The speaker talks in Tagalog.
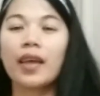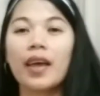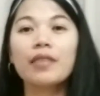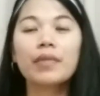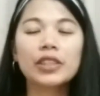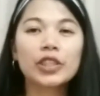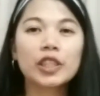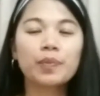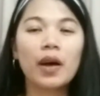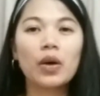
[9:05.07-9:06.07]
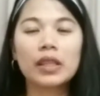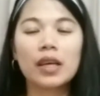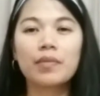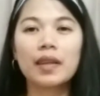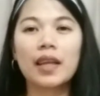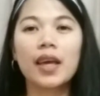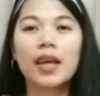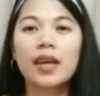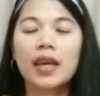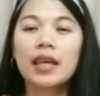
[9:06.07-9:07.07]
And may shorts pa akong nabili.
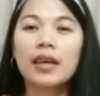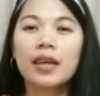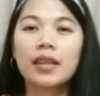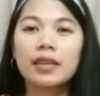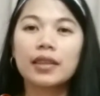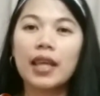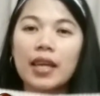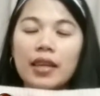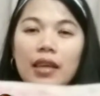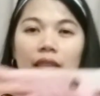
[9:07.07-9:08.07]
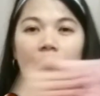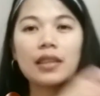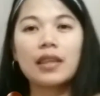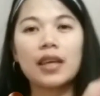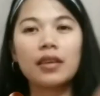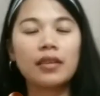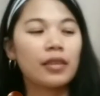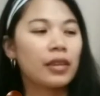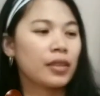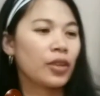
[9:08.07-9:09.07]
10 NT din.
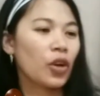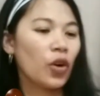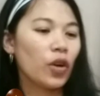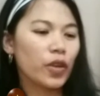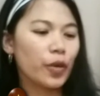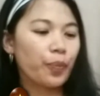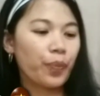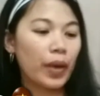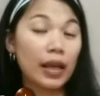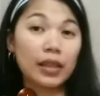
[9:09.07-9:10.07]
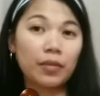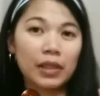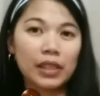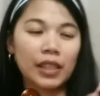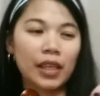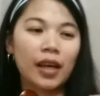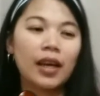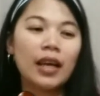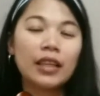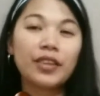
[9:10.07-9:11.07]
Color pink naman siya.
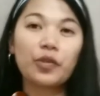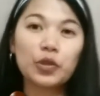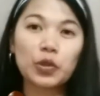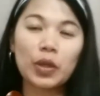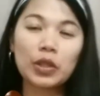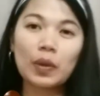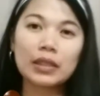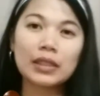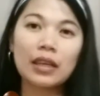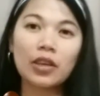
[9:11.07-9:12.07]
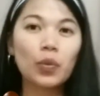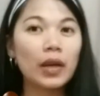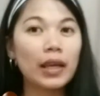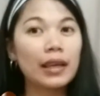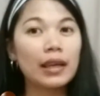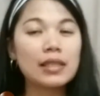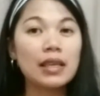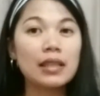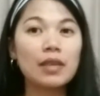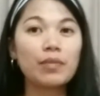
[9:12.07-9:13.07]
Nagustuhan ko kasi ang kulay niya
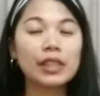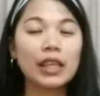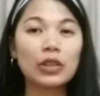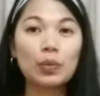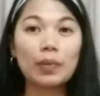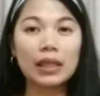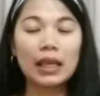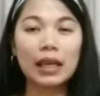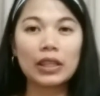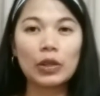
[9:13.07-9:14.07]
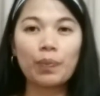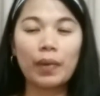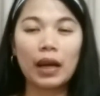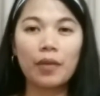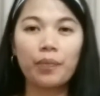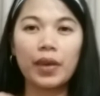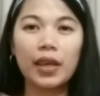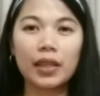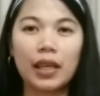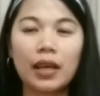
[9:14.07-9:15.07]
kasi hindi masyadong matingkad yung
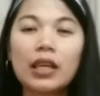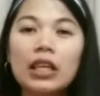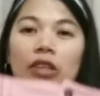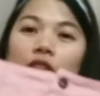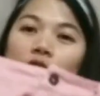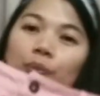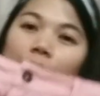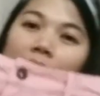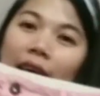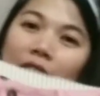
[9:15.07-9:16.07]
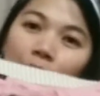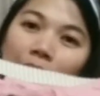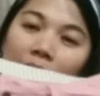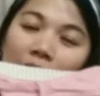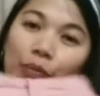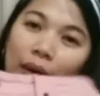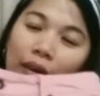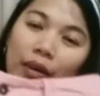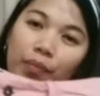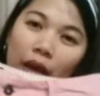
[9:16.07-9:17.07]
pagka-pink. It's super light pink lang, yung
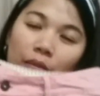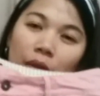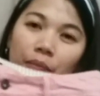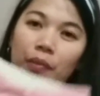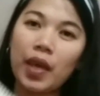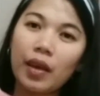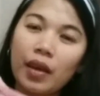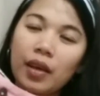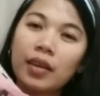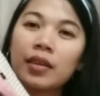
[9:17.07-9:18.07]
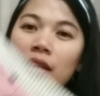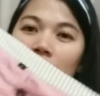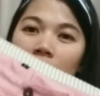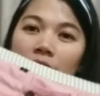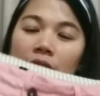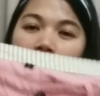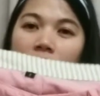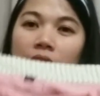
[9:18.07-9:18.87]
parang baby pink. Ayan.